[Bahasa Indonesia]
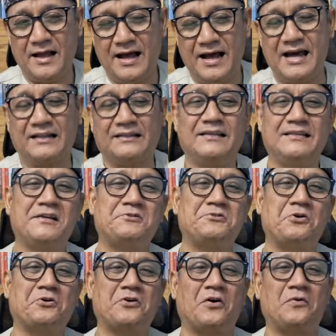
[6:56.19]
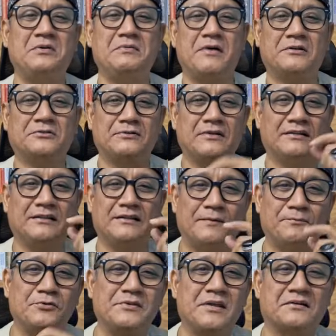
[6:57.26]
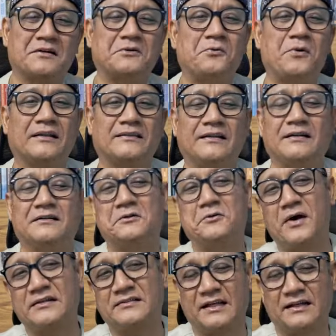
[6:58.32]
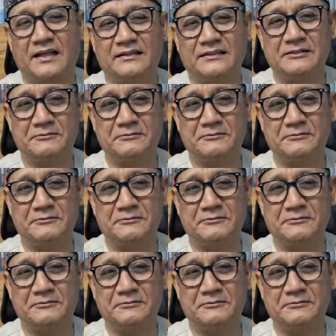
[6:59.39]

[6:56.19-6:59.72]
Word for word: Artinya Jokowi sudah tidak punya kekuatan dan kekuasaan lagi.